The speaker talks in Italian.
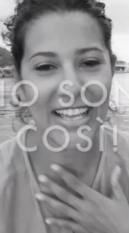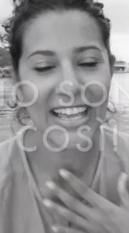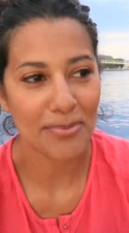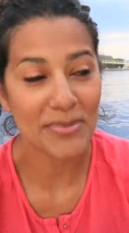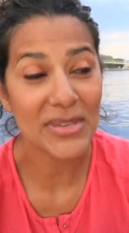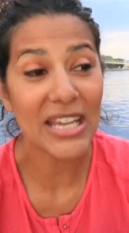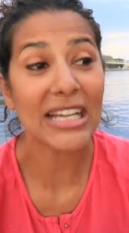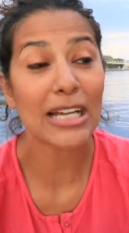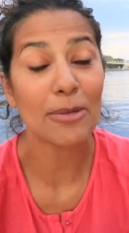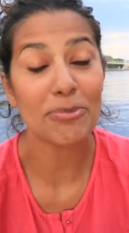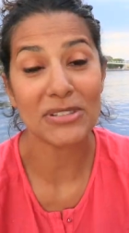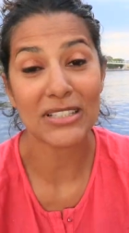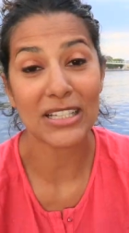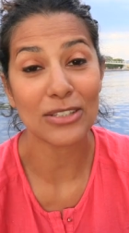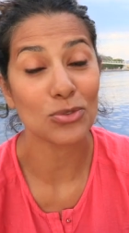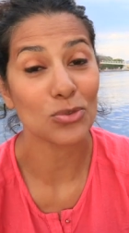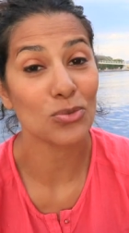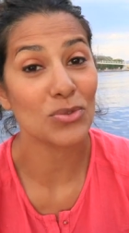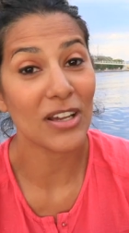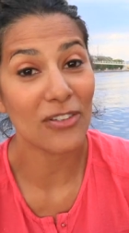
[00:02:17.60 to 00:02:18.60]
Mi è
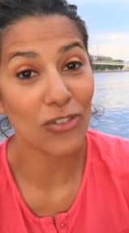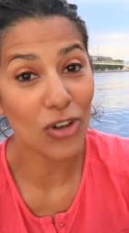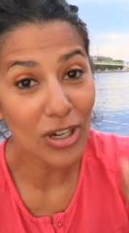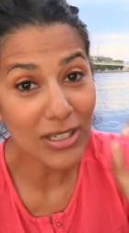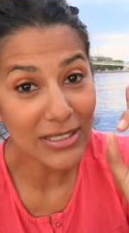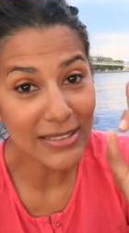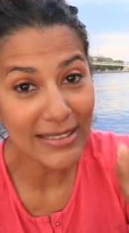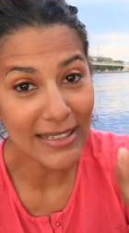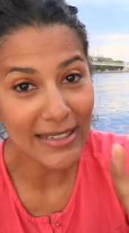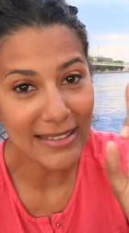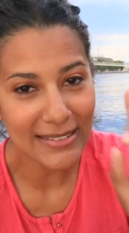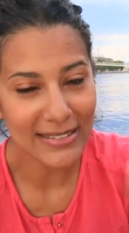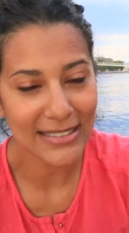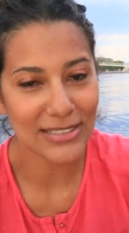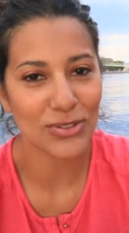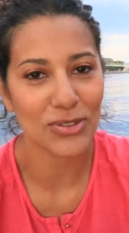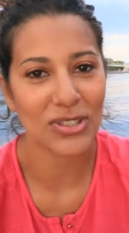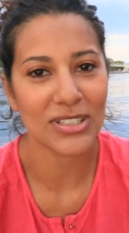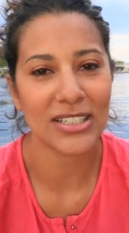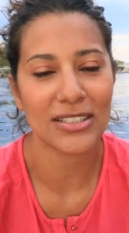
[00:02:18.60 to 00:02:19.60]
capitato una volta
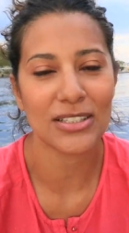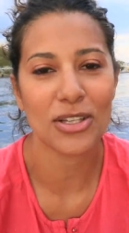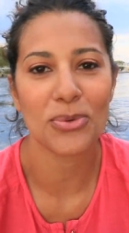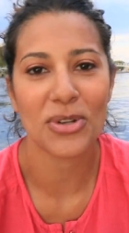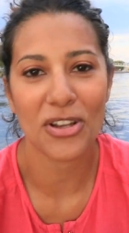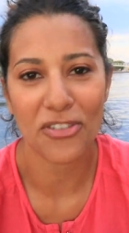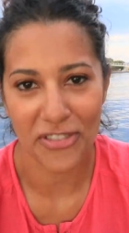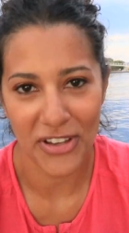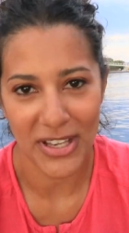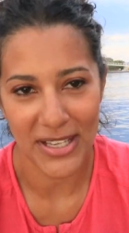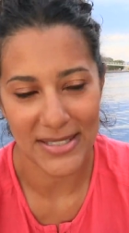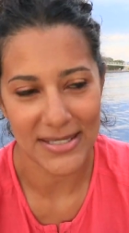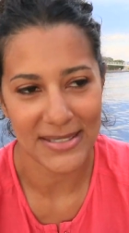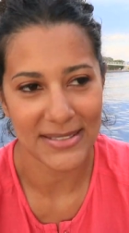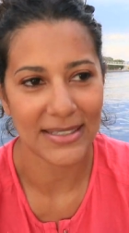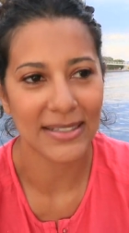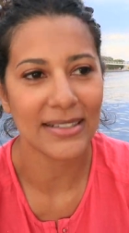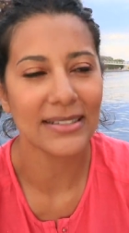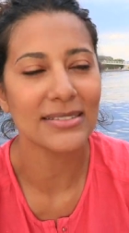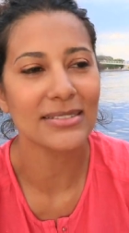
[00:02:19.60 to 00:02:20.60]
che sono andata a una
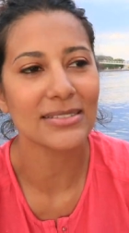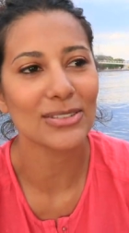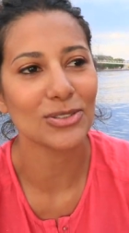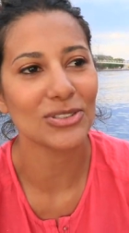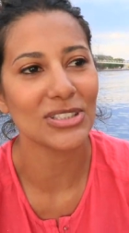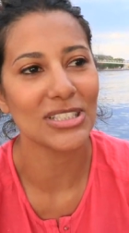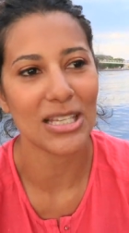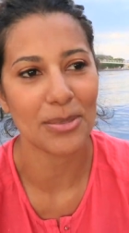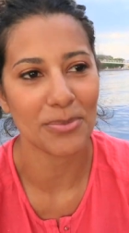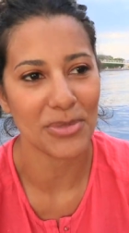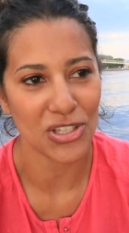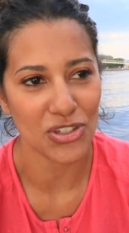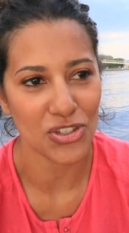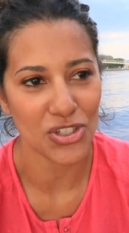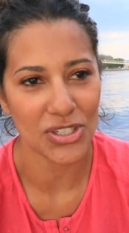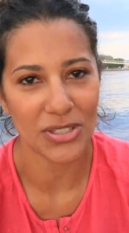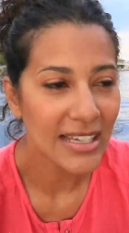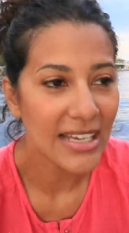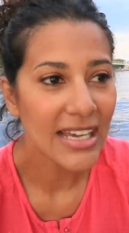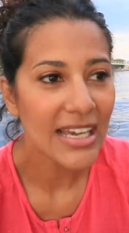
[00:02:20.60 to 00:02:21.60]
festa con degli
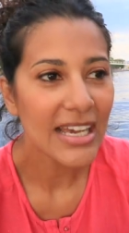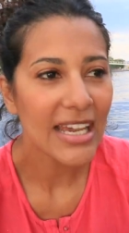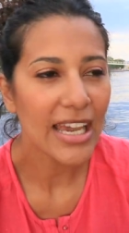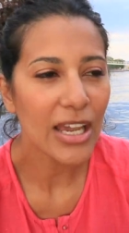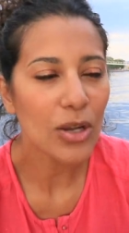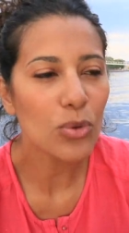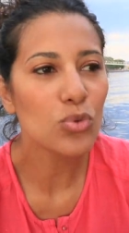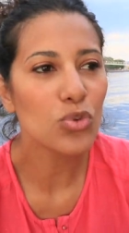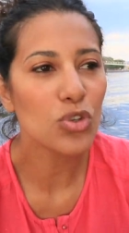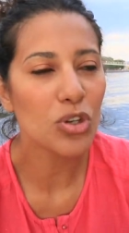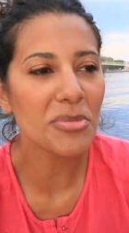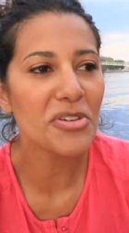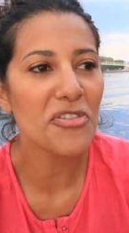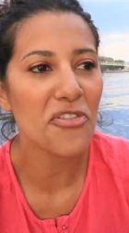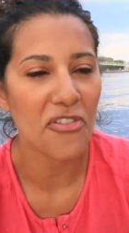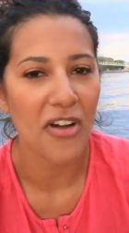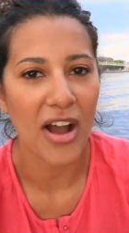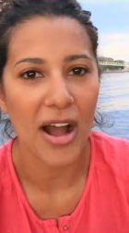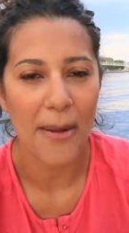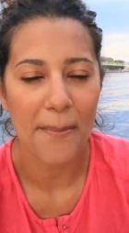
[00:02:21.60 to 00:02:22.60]
amici e uno mi
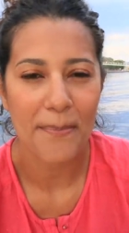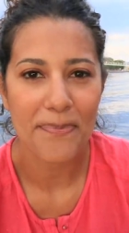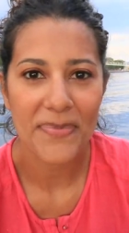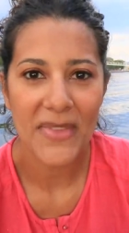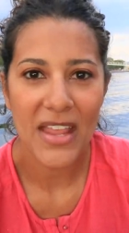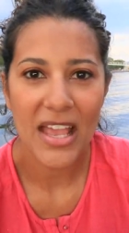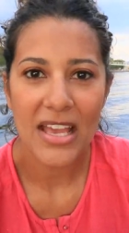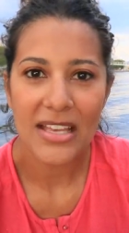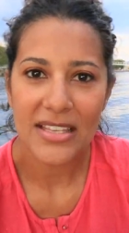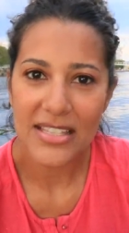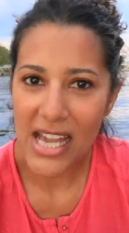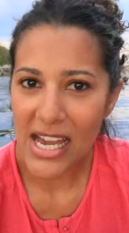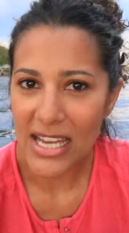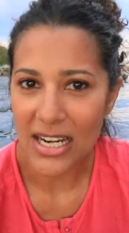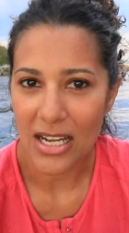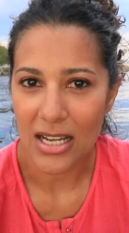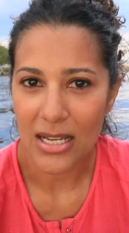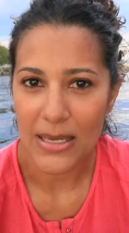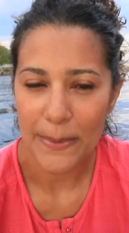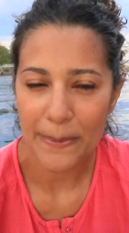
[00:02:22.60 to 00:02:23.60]
fa,
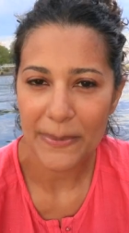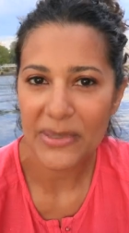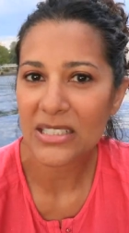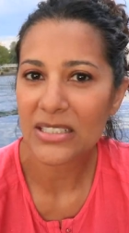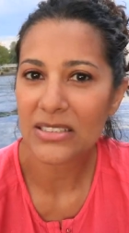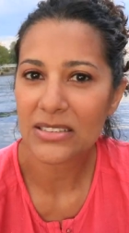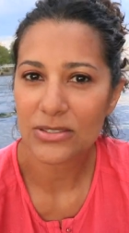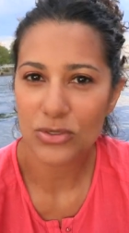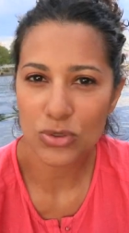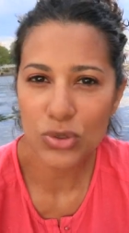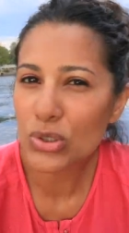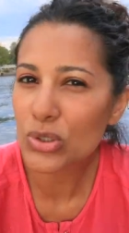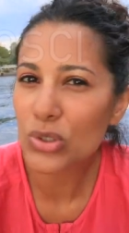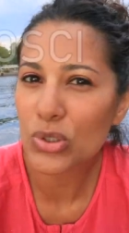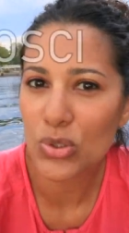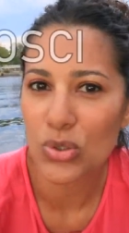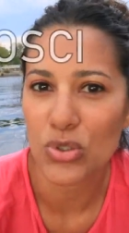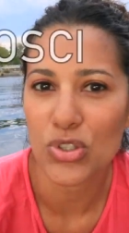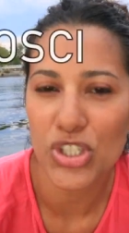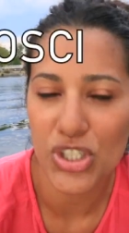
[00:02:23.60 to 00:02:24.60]
Yara, ma tu
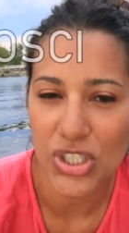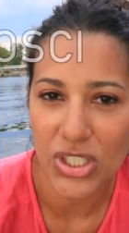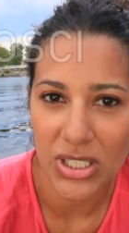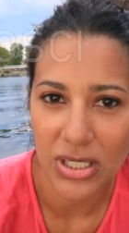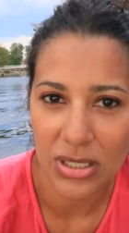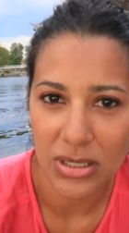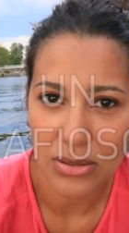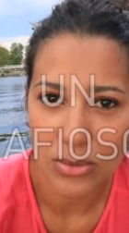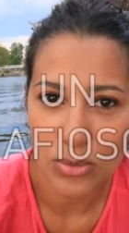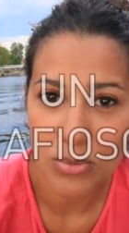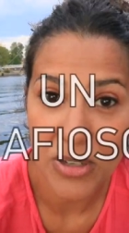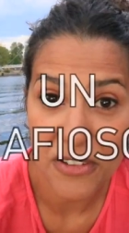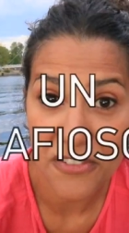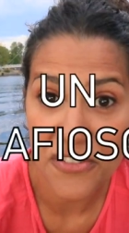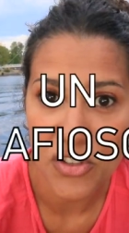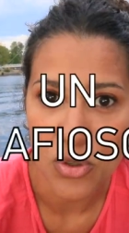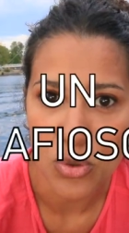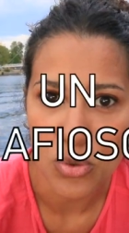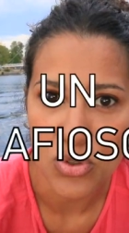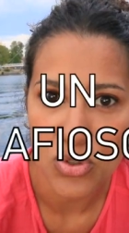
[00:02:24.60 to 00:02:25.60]
conosci un
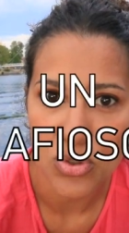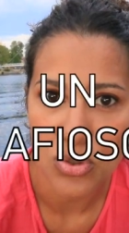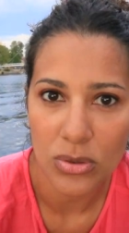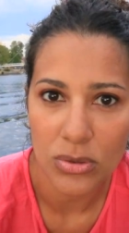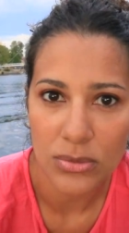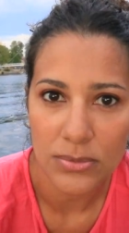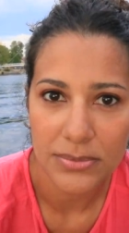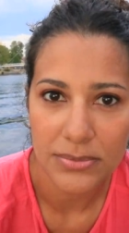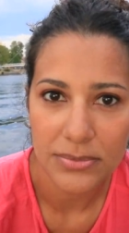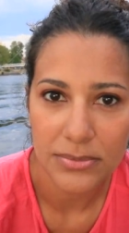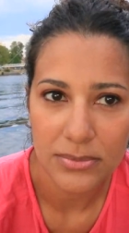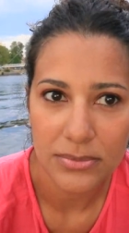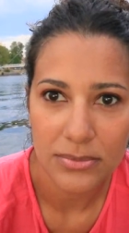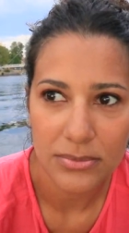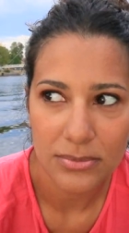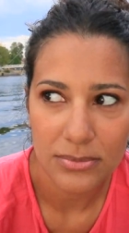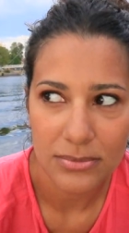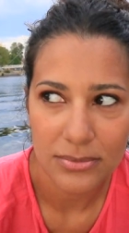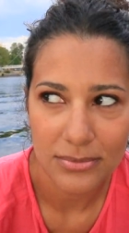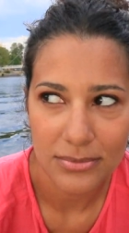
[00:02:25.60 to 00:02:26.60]
mafioso?
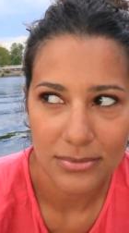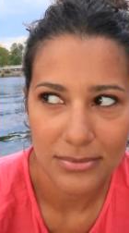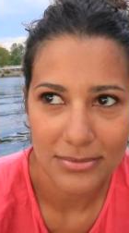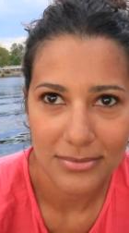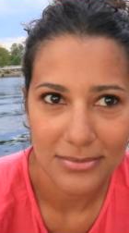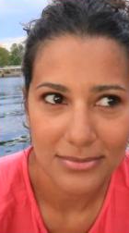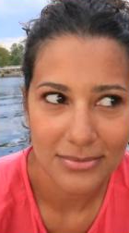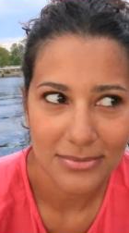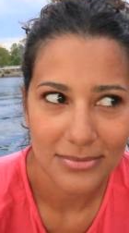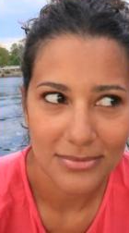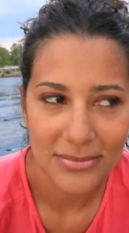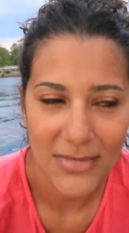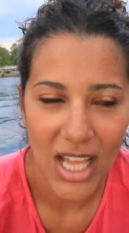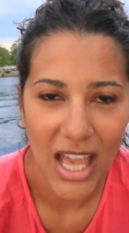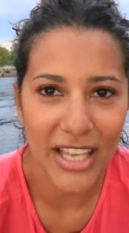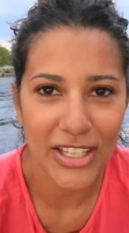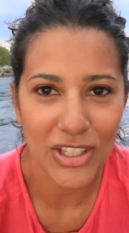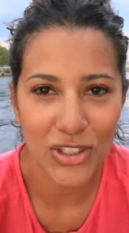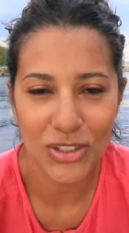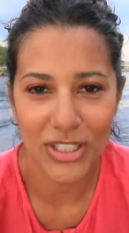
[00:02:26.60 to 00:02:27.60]

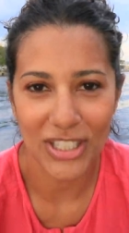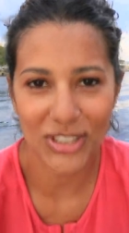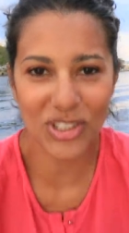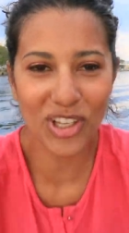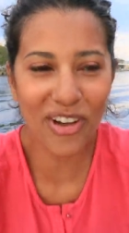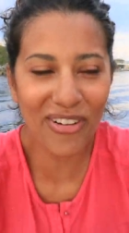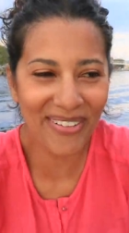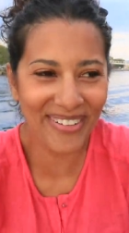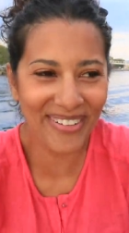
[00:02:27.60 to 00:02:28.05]
e io ho detto